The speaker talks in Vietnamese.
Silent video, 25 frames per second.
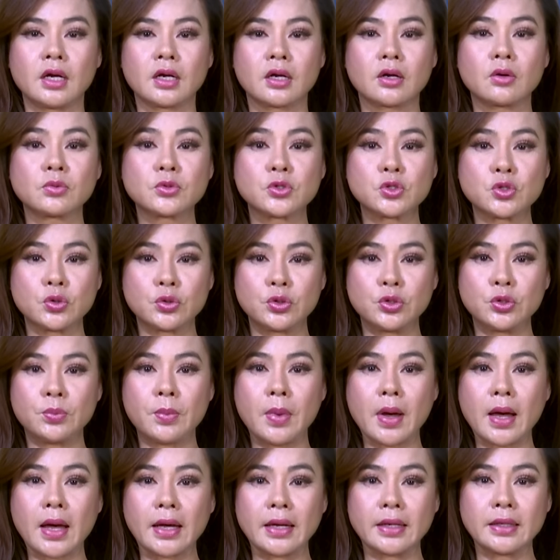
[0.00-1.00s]
Công chúa
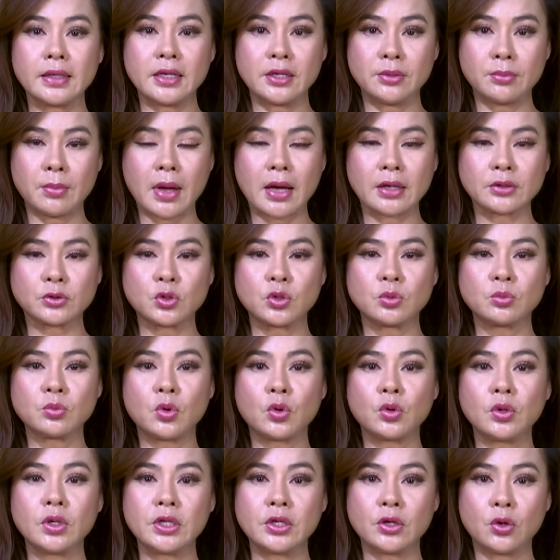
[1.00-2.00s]
Dubai lên mạng tuyên
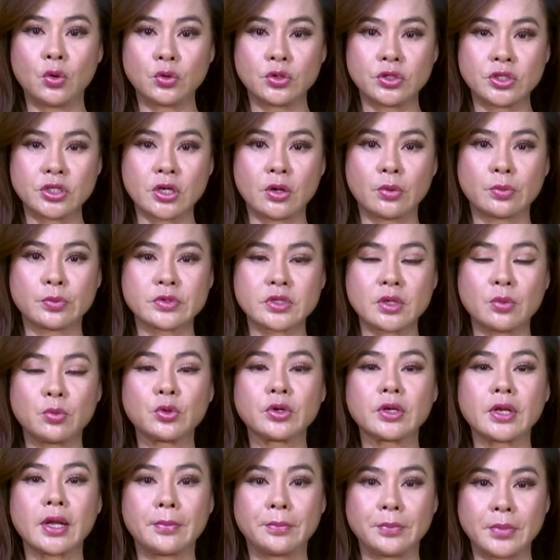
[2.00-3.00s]
bố ly hôn chồng sau
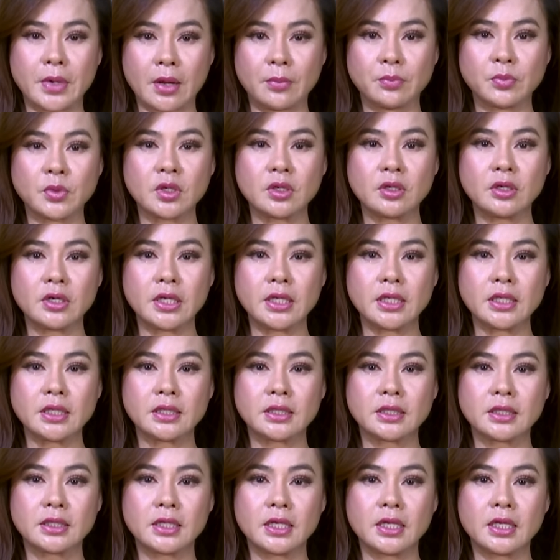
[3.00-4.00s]
một năm đám cưới.
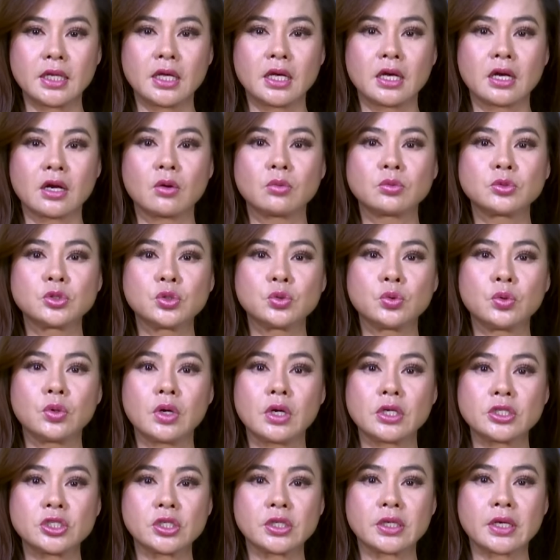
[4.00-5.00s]
Công
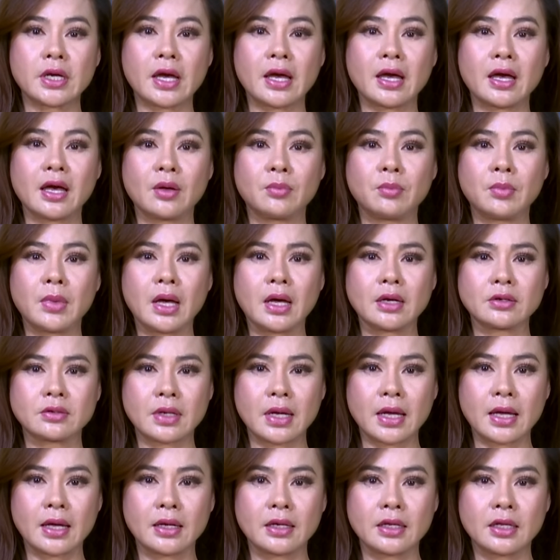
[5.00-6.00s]
chúa Sheikha
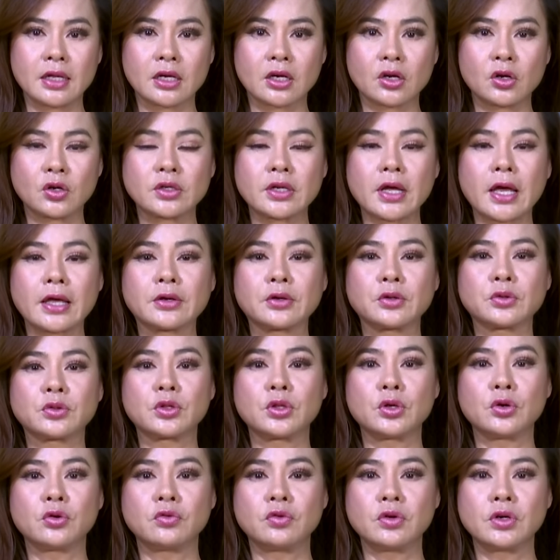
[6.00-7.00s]
Mara, con gái của tiểu